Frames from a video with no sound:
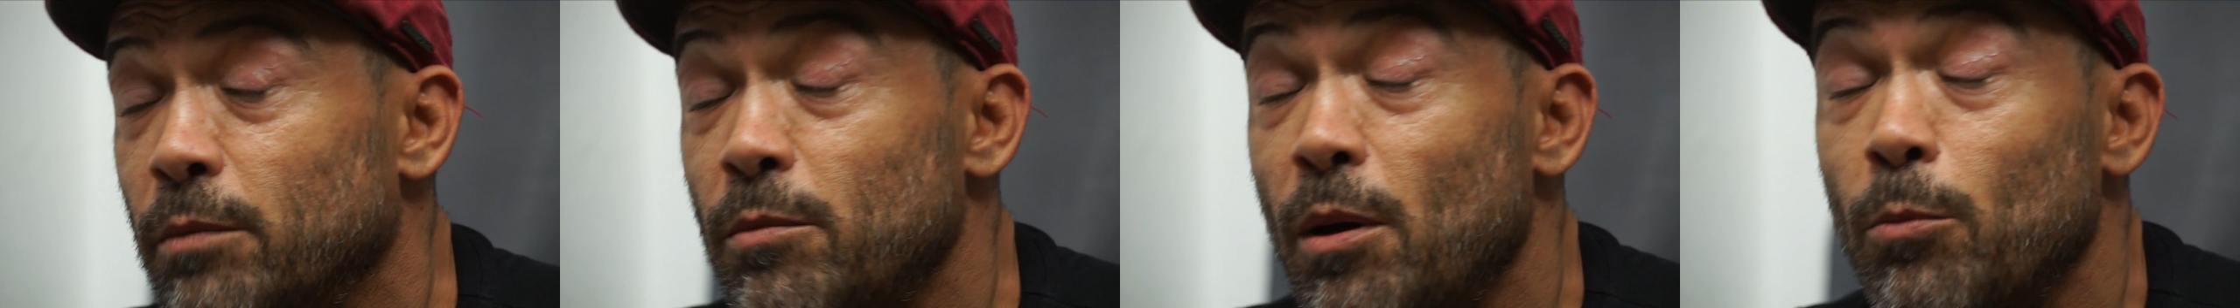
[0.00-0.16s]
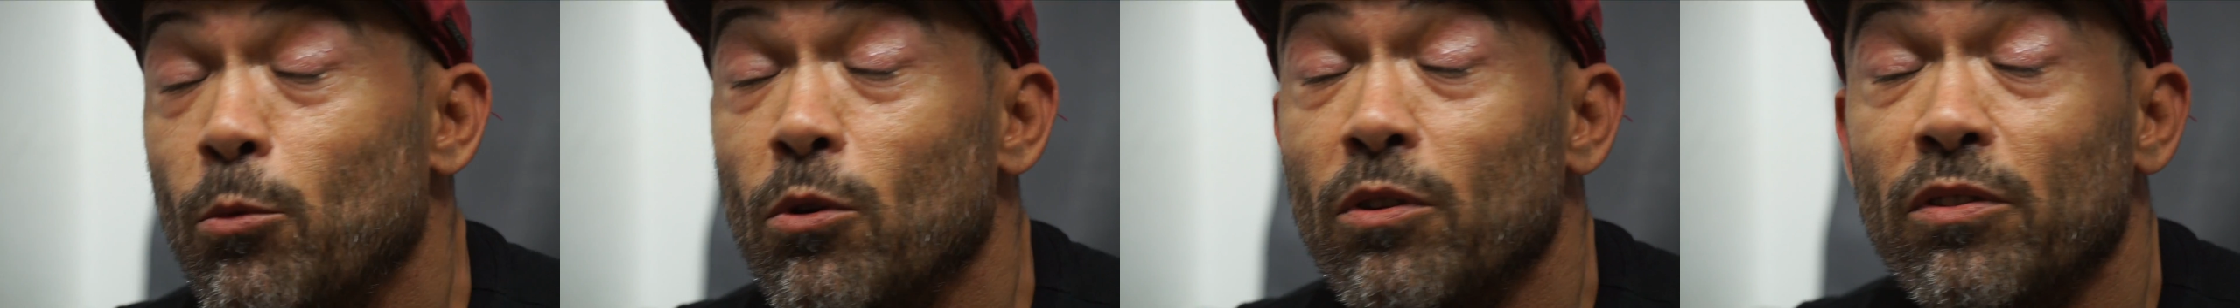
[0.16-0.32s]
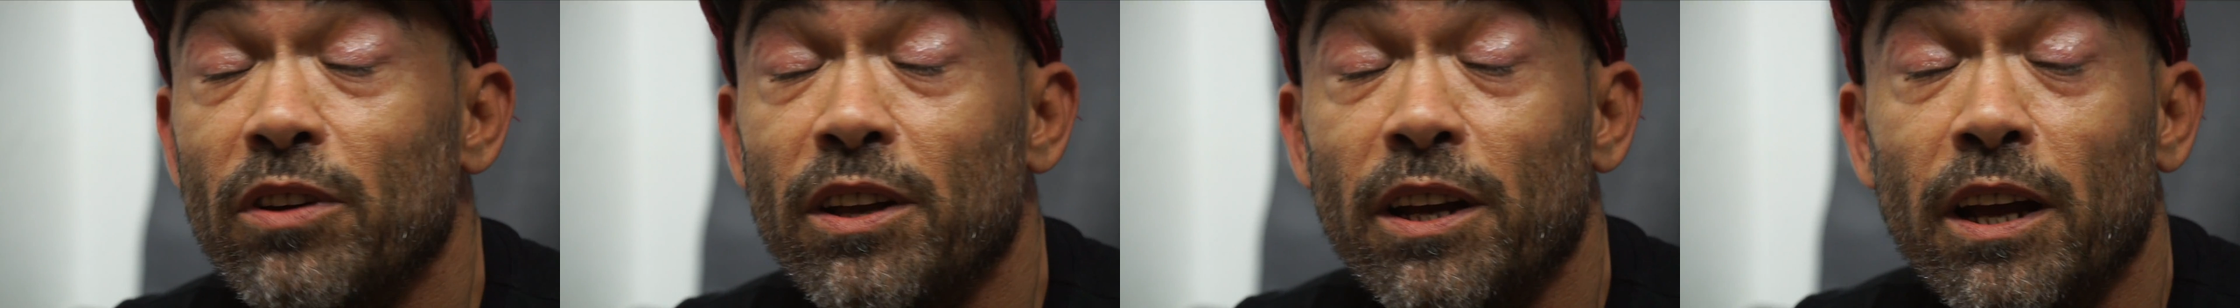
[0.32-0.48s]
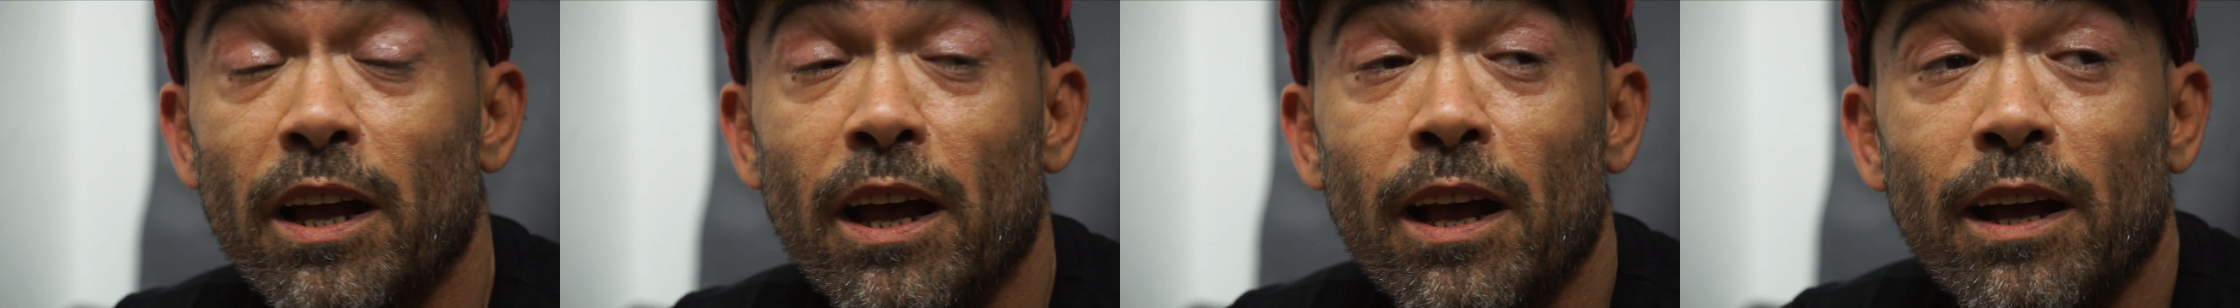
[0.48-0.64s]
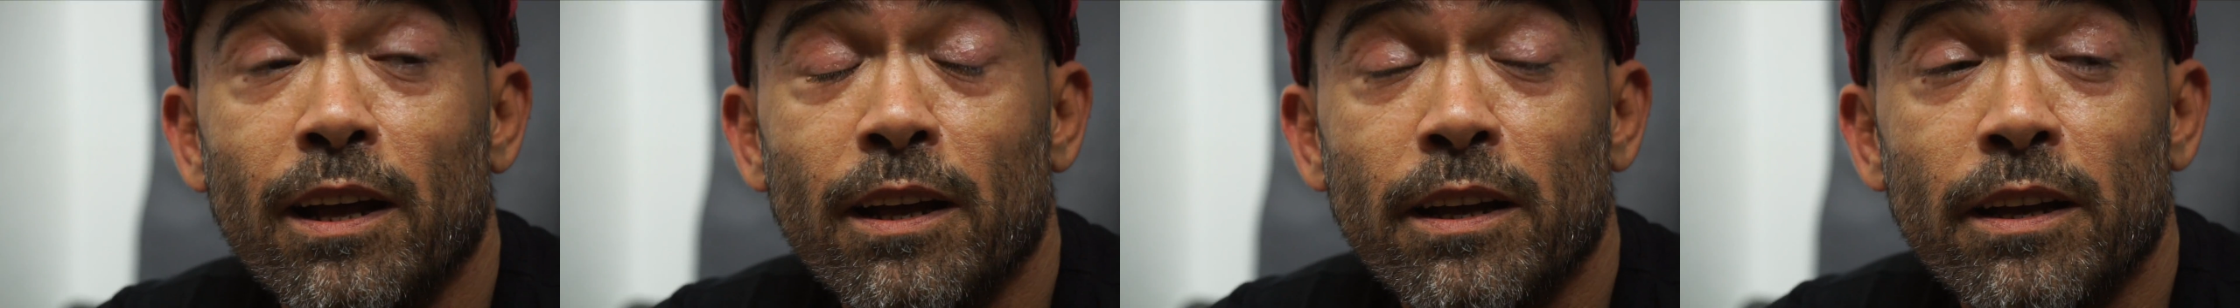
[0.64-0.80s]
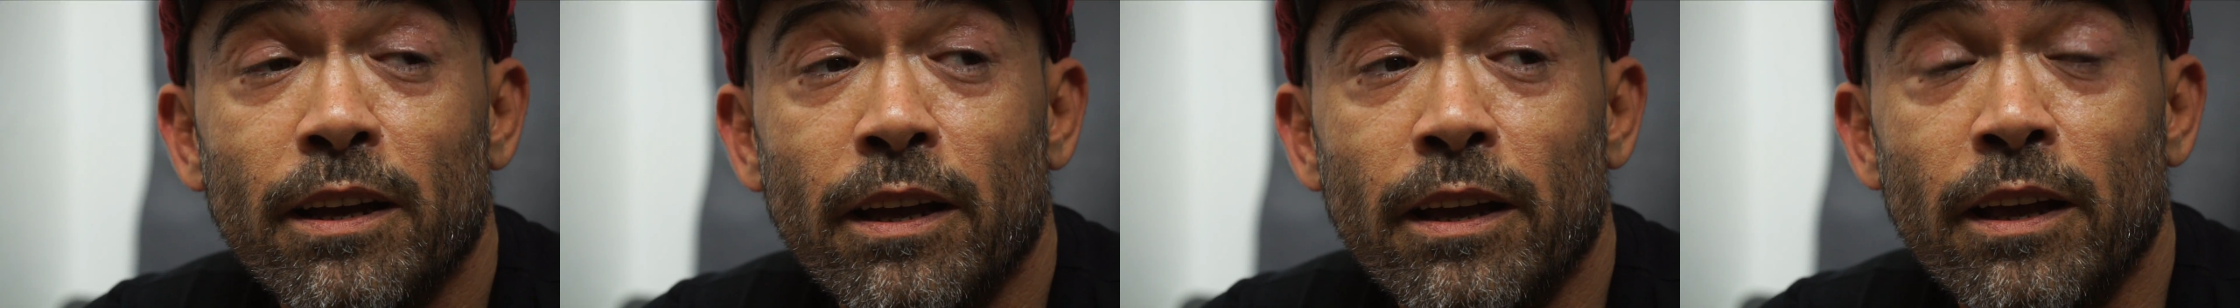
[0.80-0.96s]
ma può avere
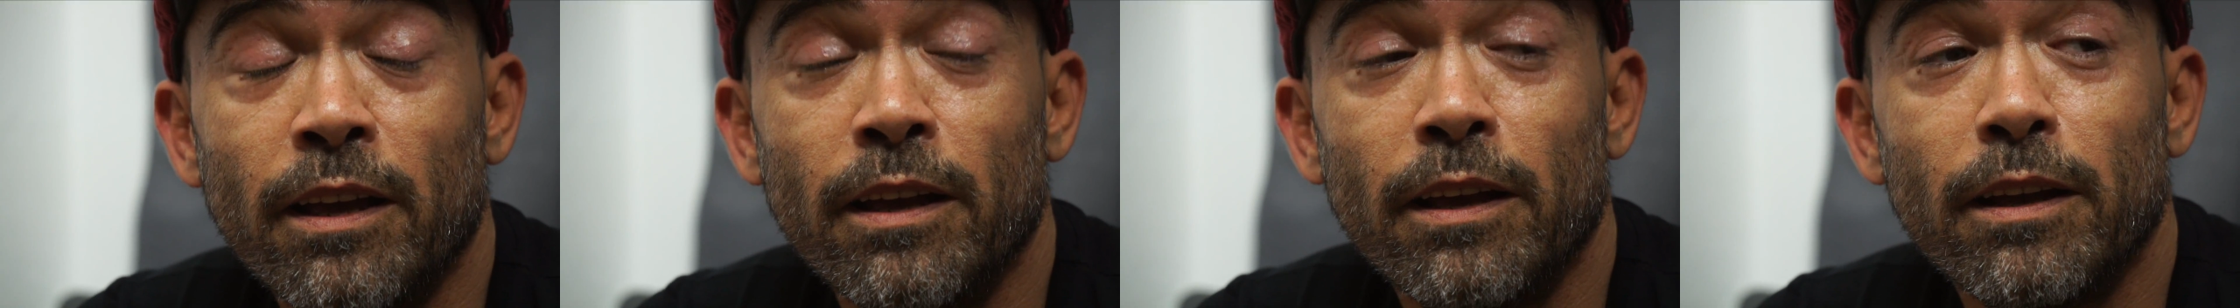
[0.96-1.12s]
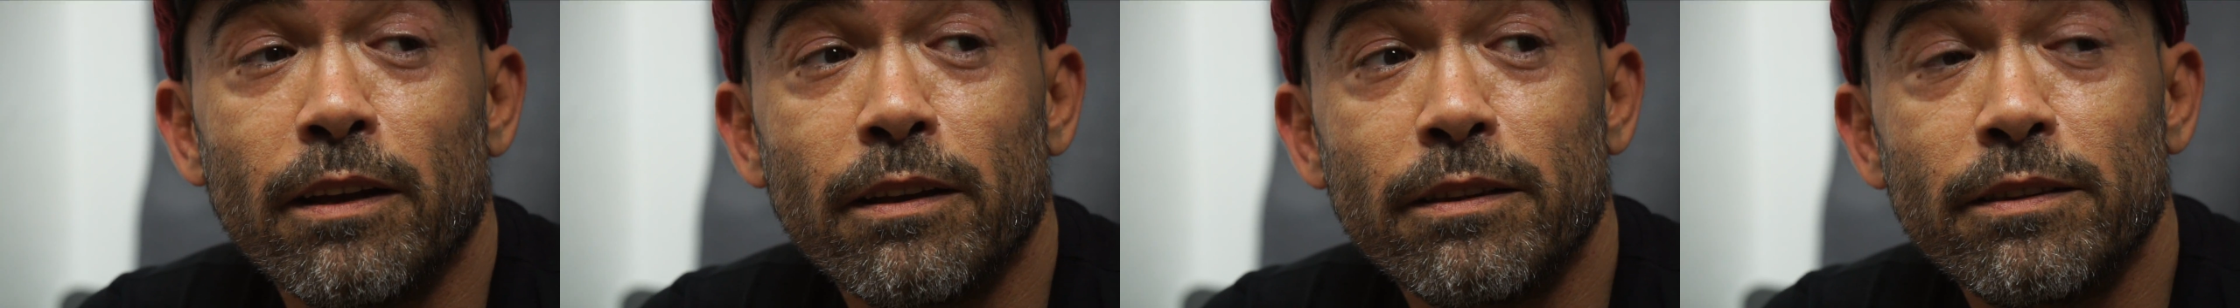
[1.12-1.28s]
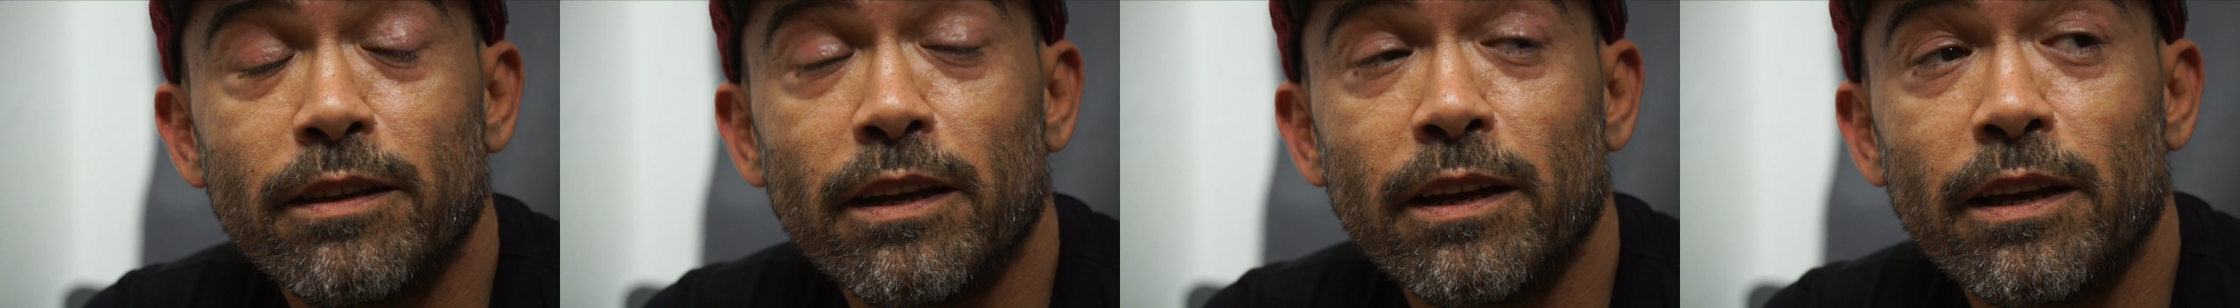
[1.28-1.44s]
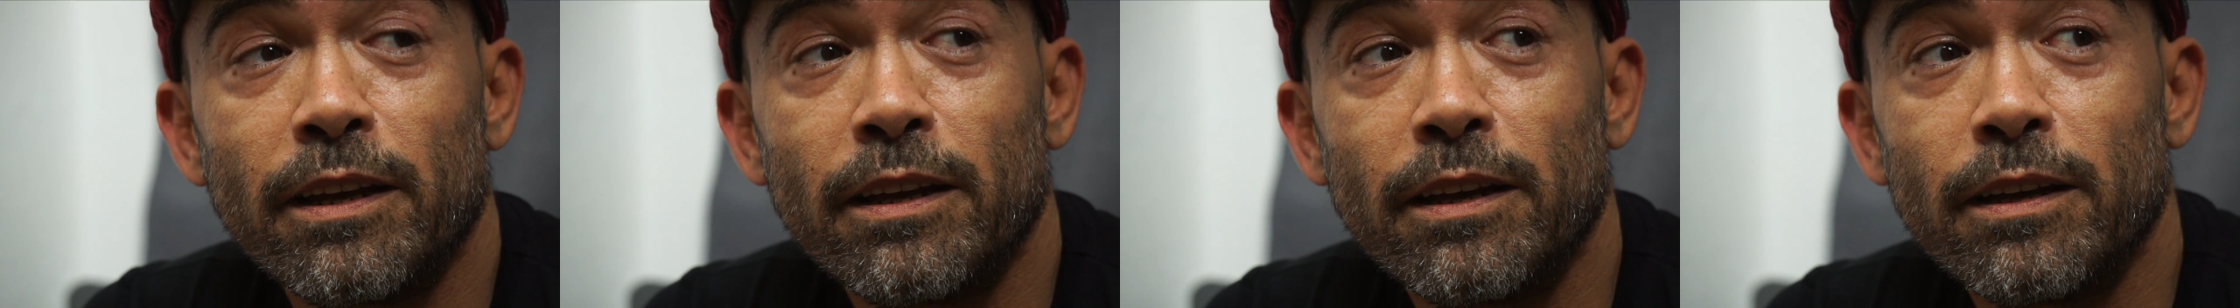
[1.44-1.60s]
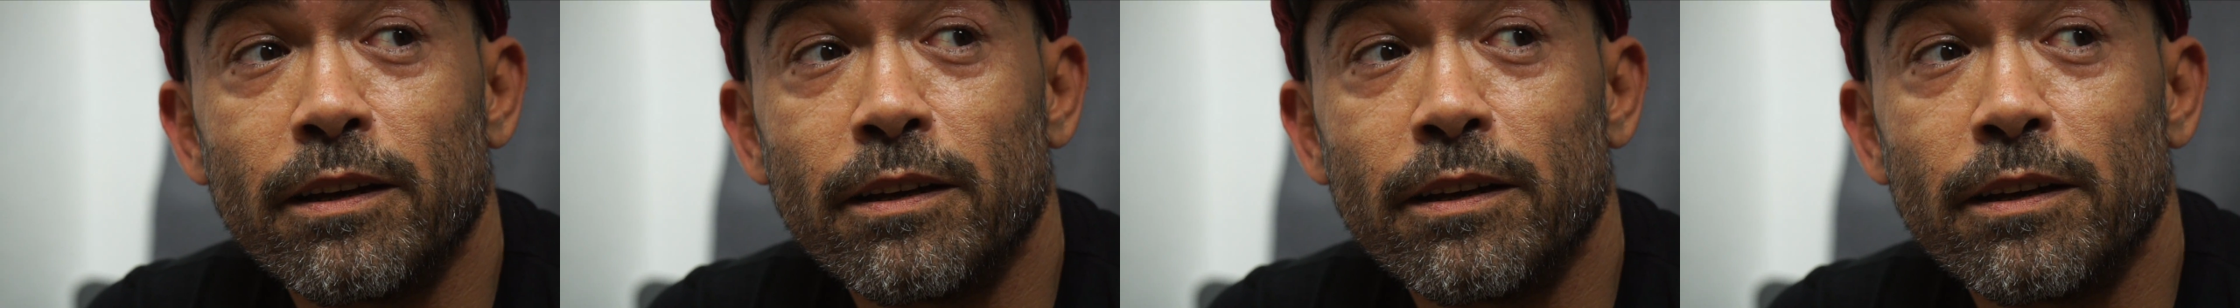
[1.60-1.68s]
anche dei,